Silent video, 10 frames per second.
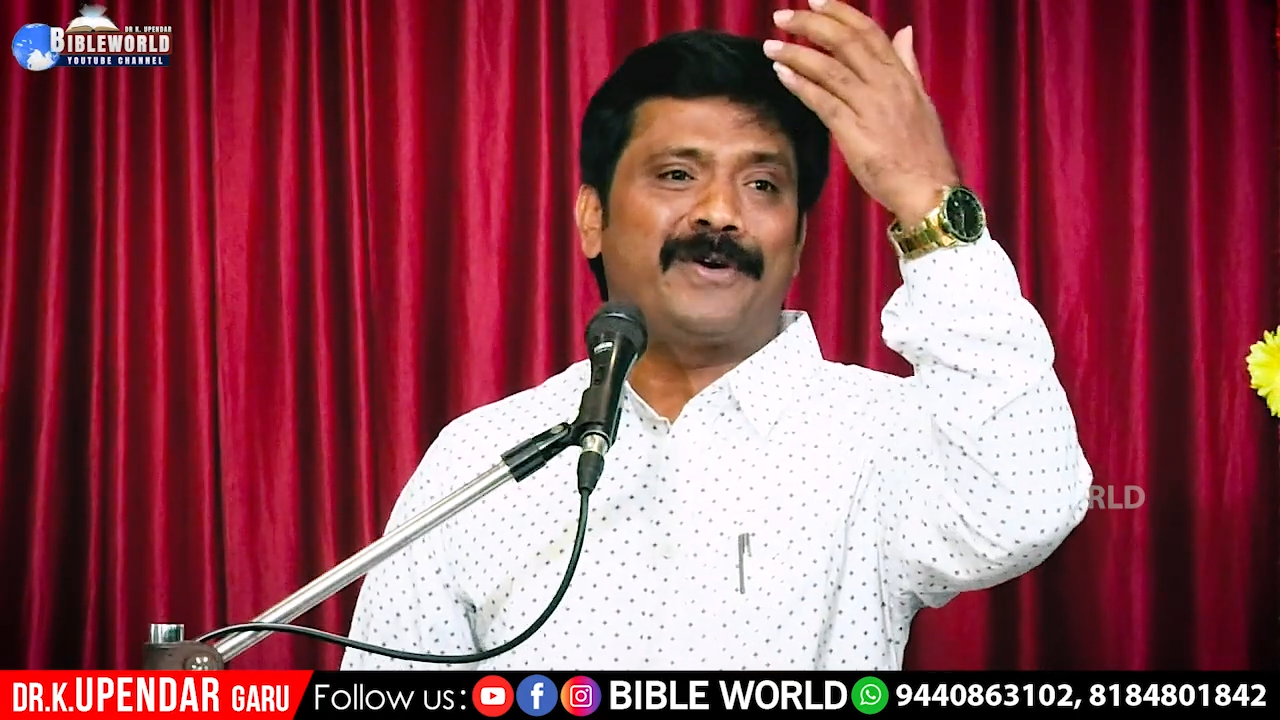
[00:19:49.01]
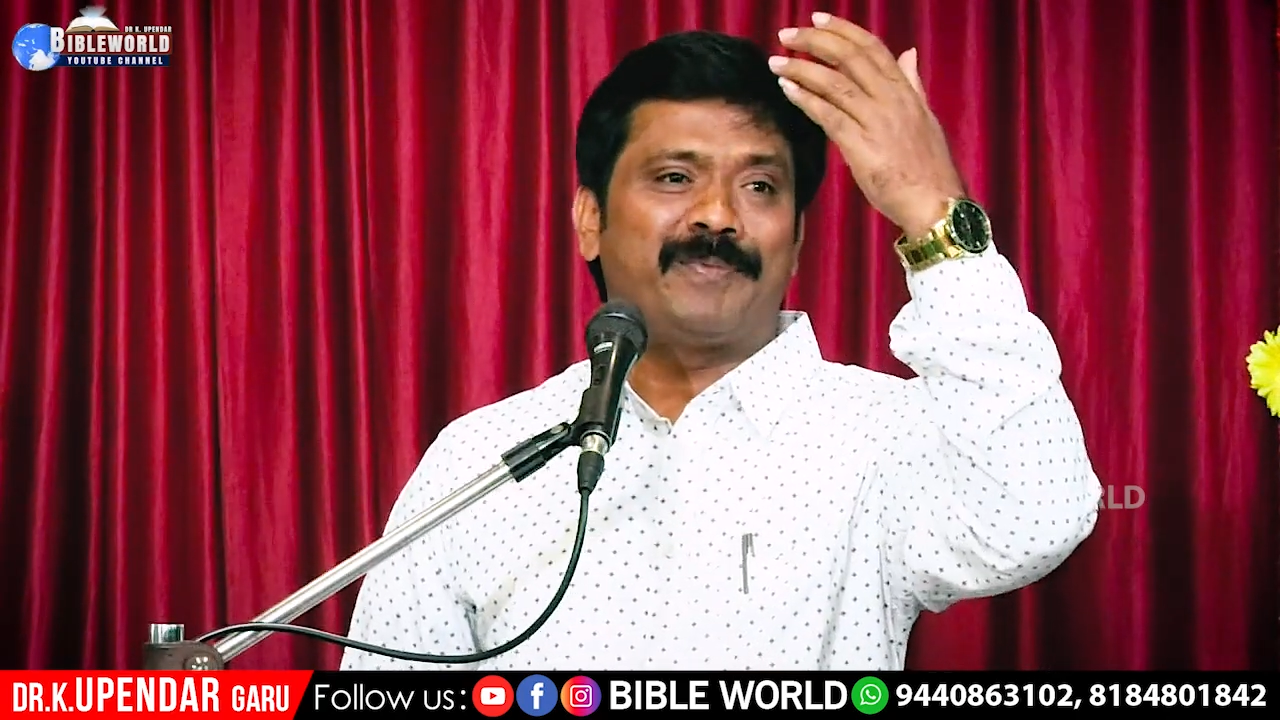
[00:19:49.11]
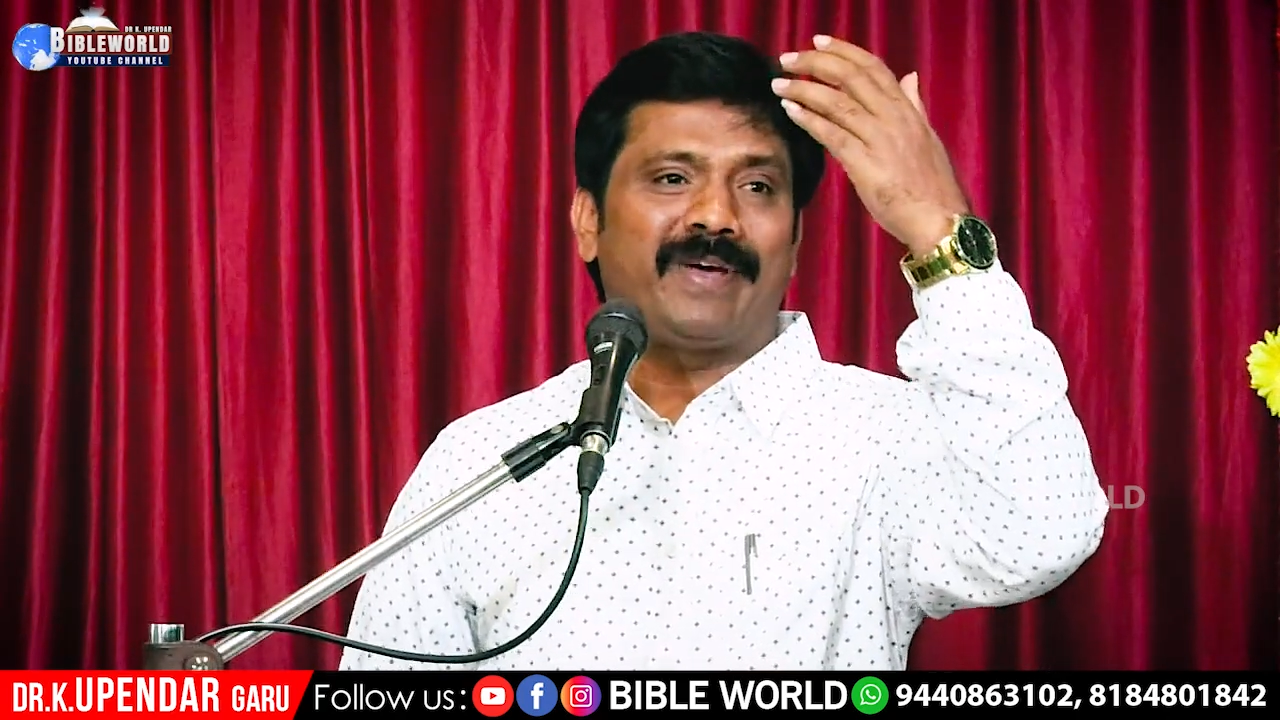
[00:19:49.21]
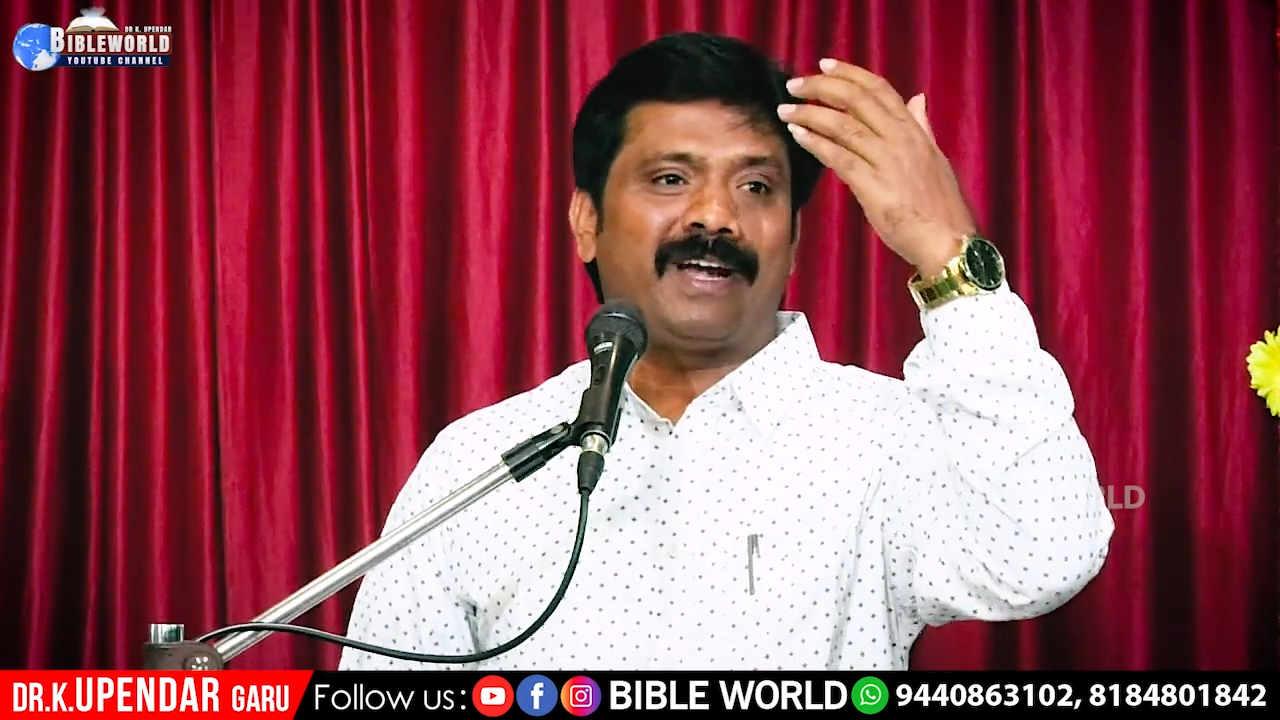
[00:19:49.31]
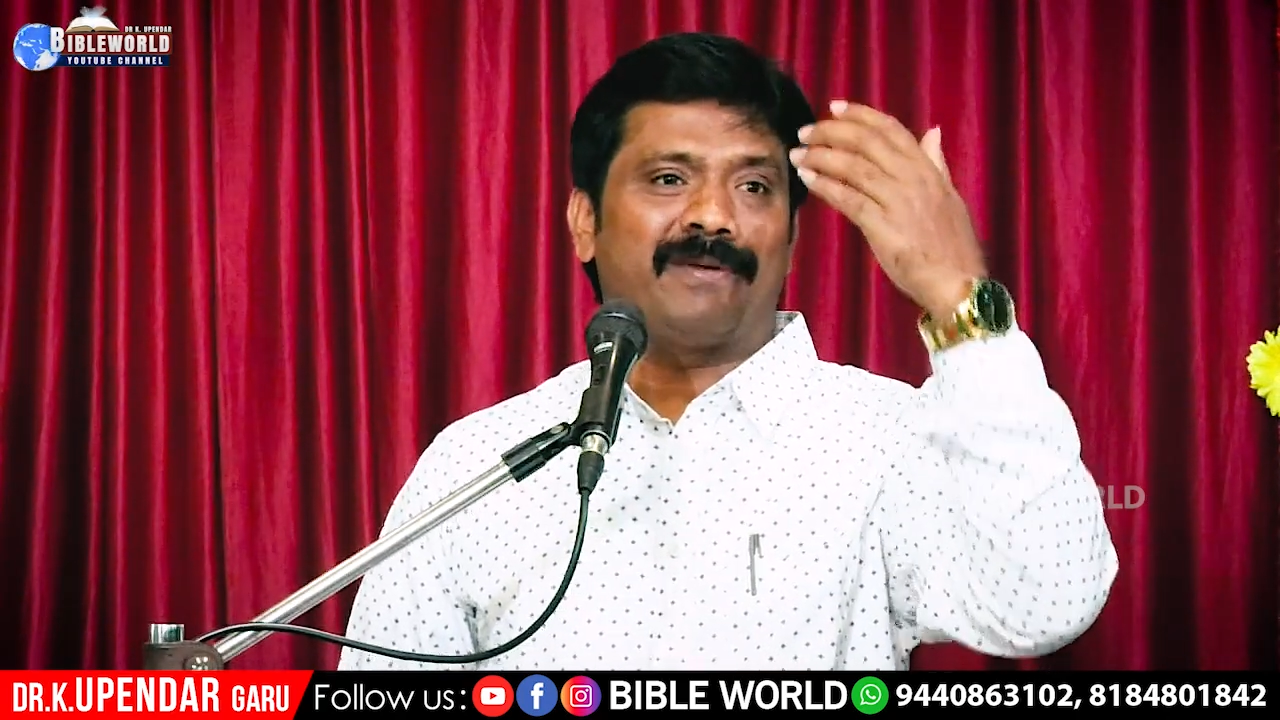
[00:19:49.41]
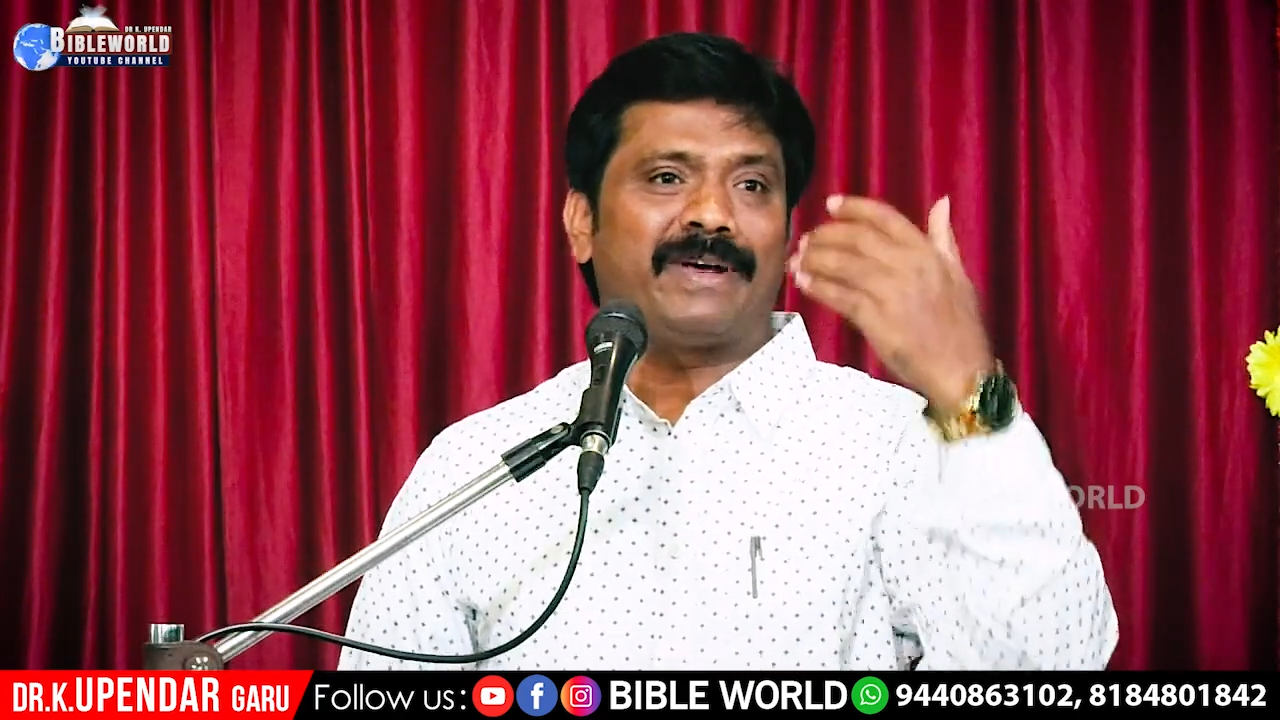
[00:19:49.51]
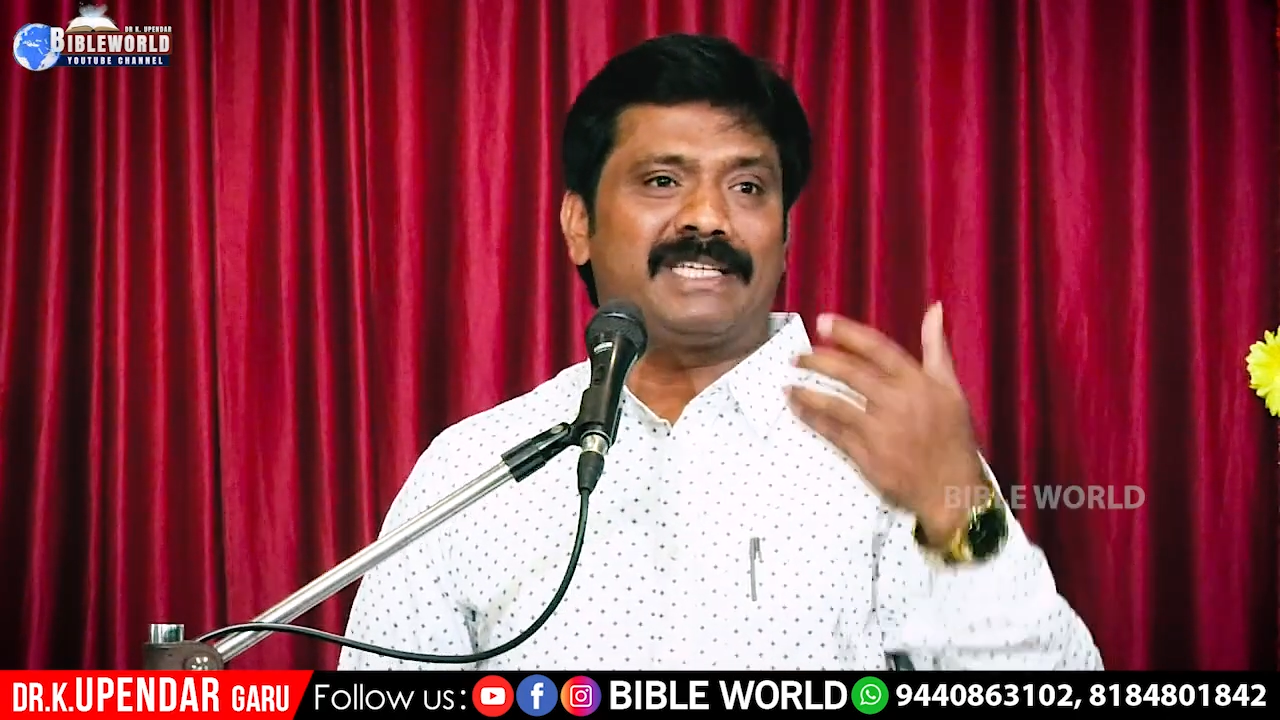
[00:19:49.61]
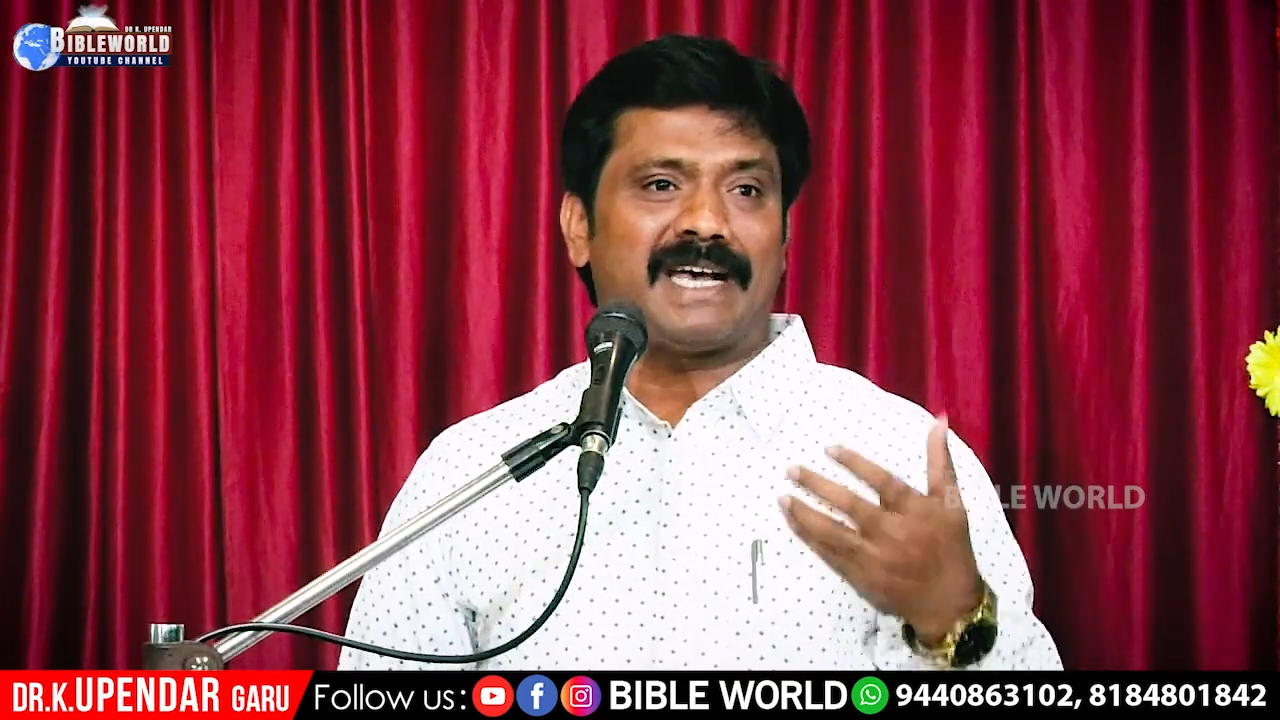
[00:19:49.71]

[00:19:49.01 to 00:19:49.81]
పడిపోయారట మరి